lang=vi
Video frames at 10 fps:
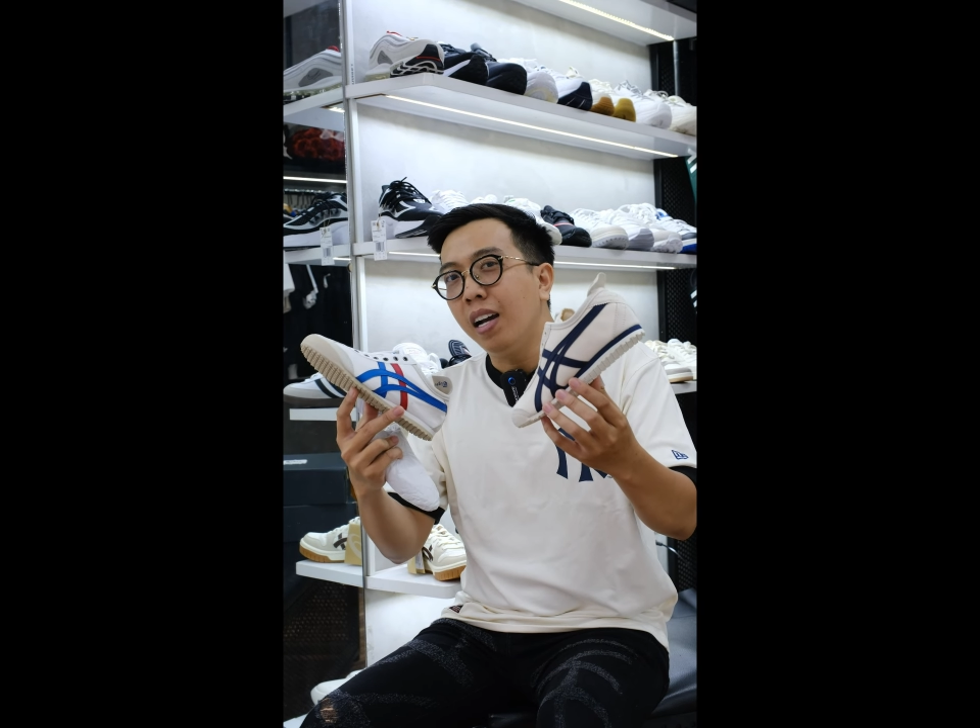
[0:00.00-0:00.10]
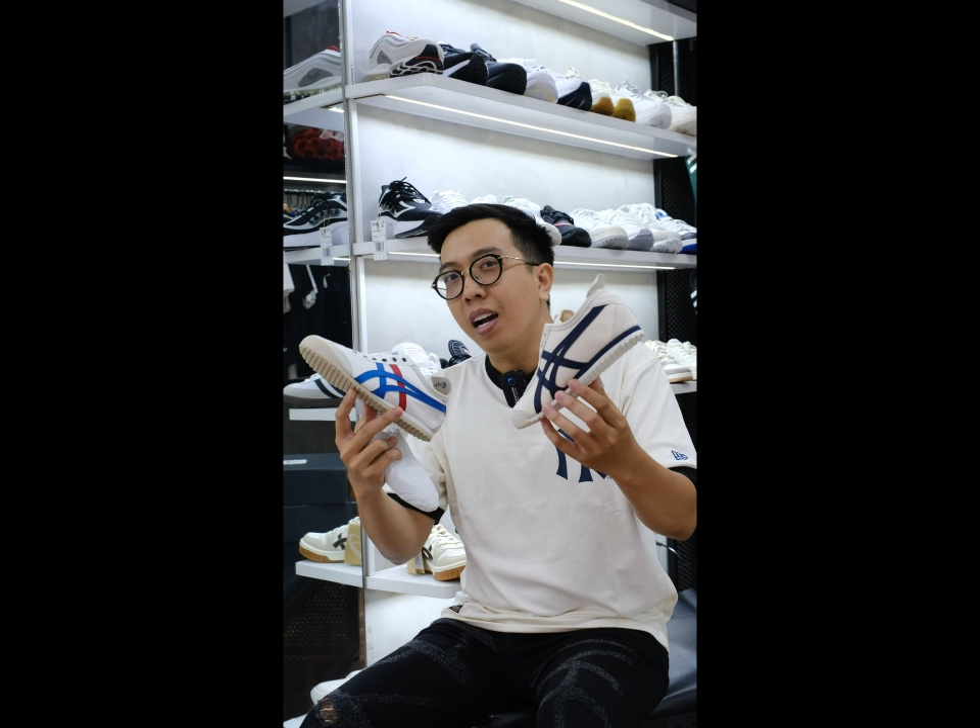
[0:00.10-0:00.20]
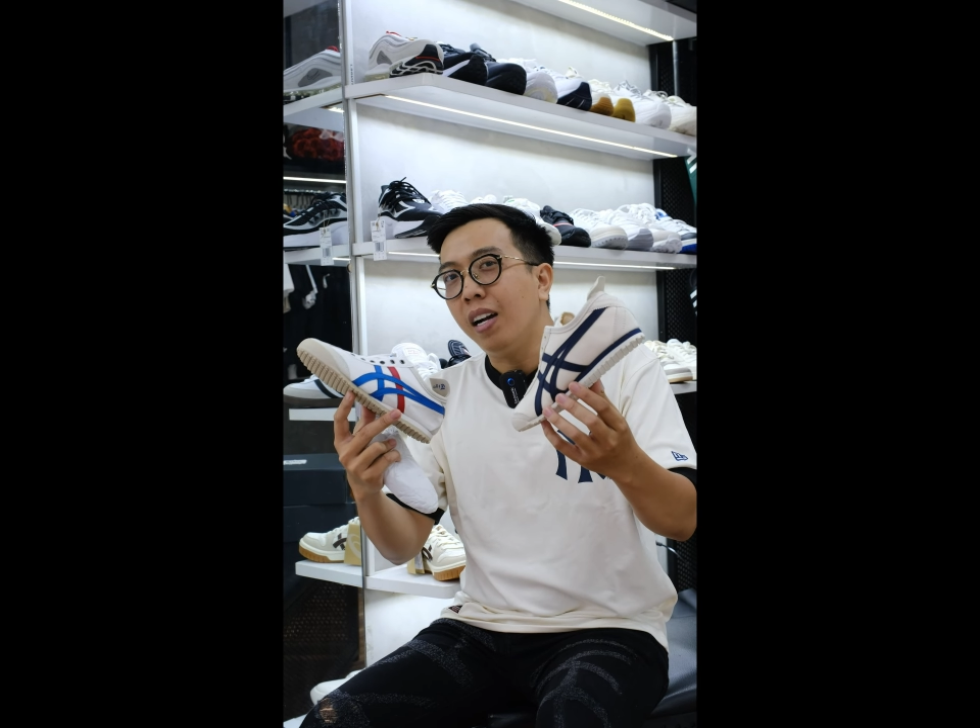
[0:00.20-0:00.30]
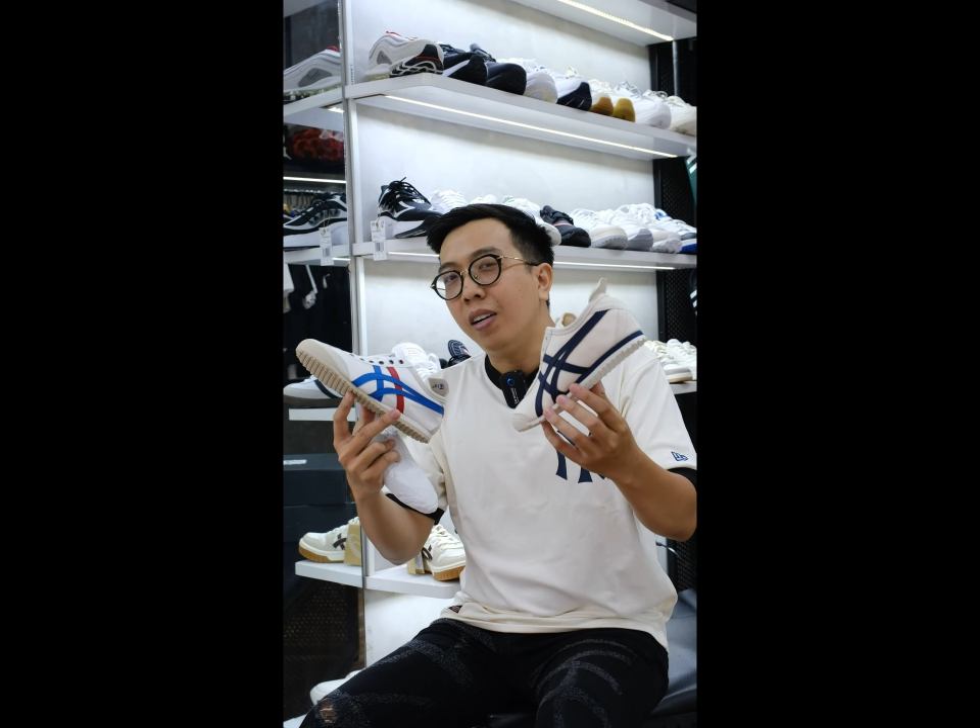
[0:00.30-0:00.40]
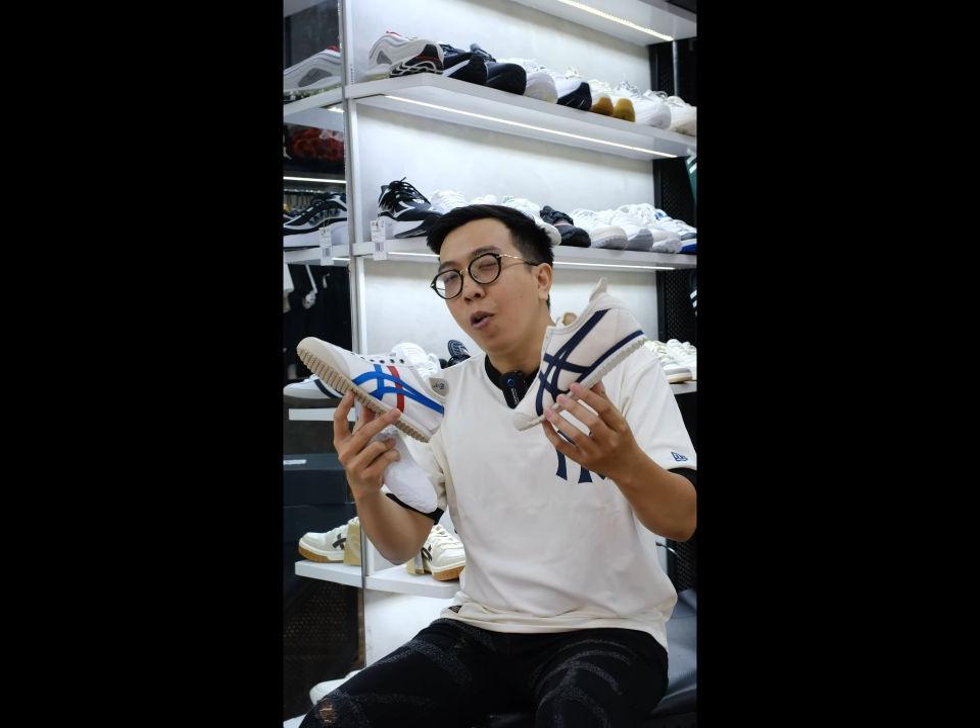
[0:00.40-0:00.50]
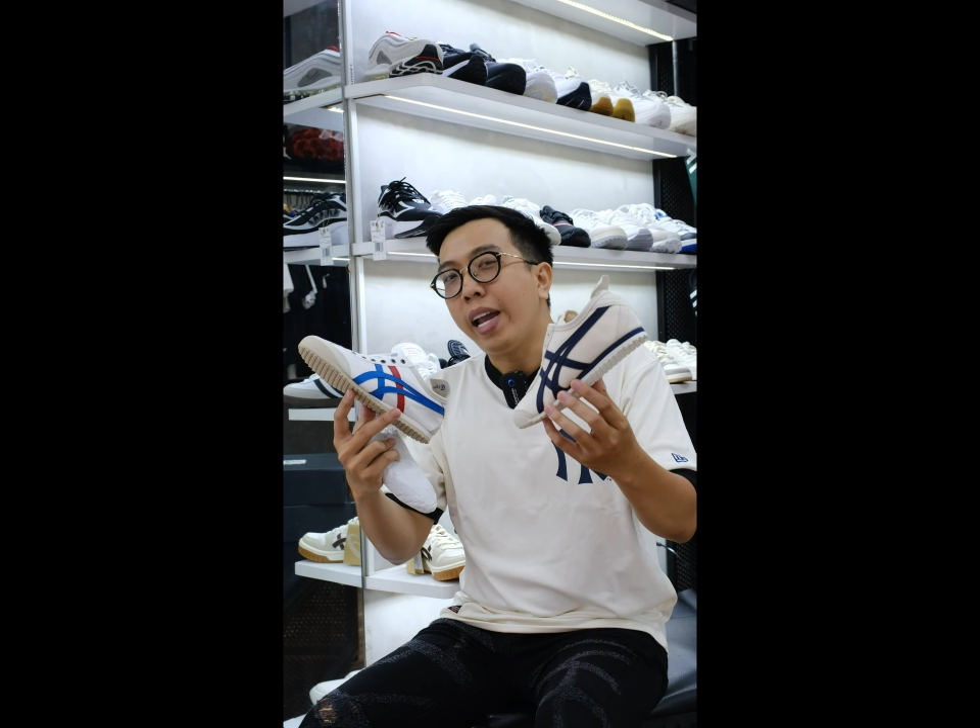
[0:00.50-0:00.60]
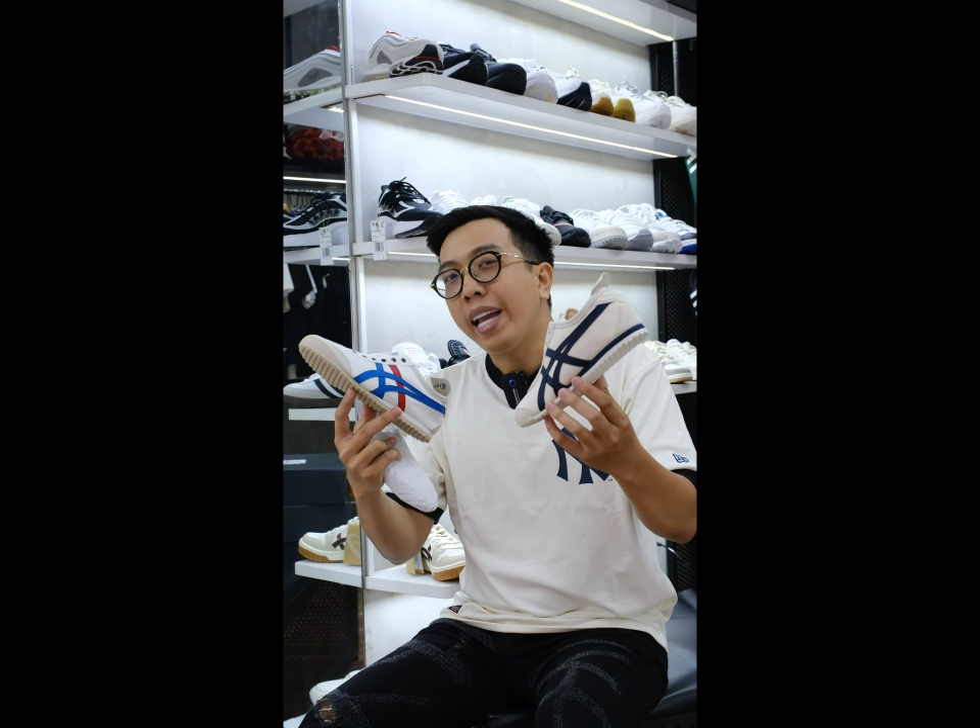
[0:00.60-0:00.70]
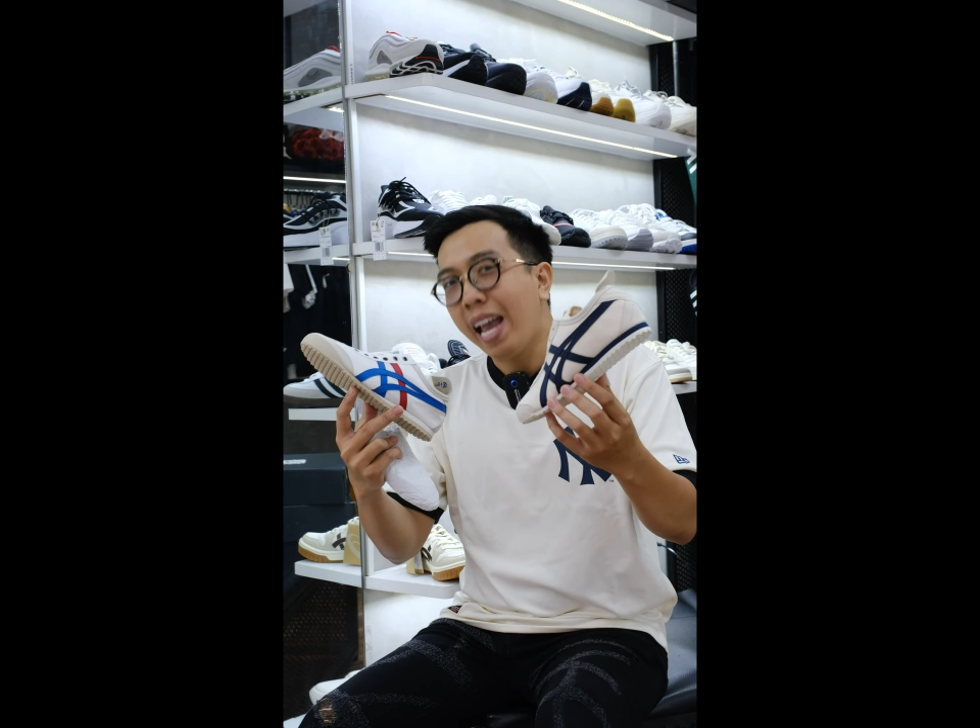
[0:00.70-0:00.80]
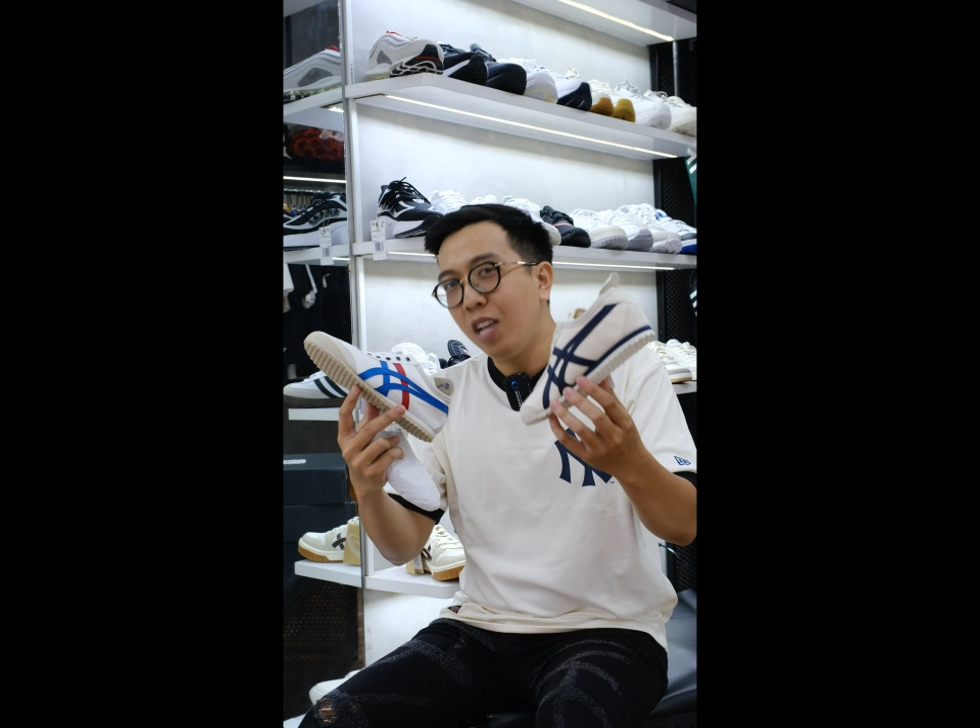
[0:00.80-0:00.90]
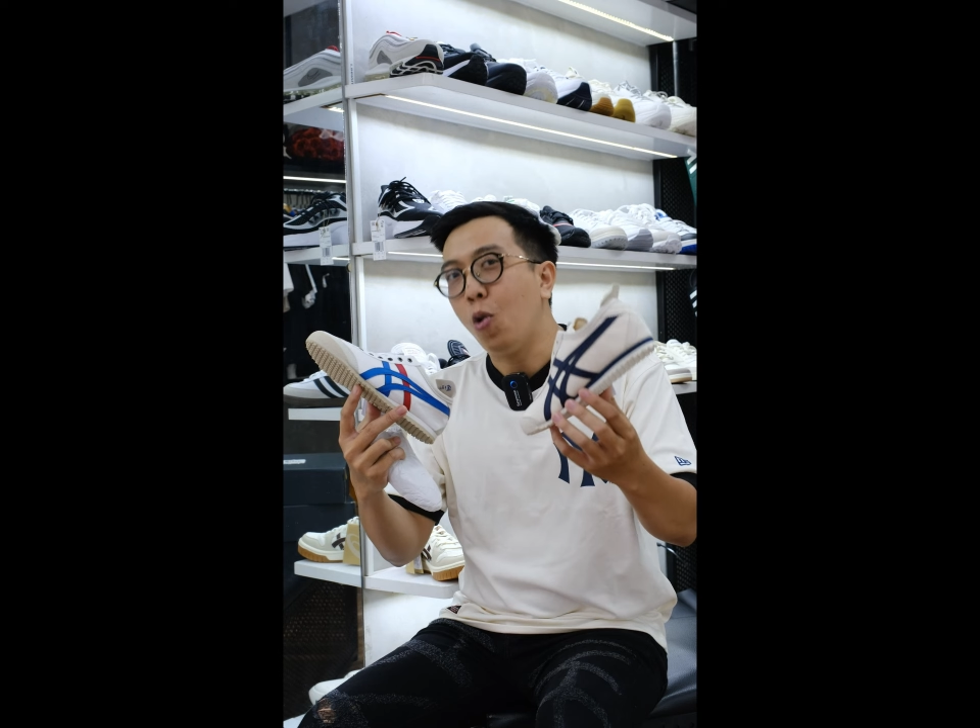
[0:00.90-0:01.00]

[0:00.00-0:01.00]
uh, khoảng hai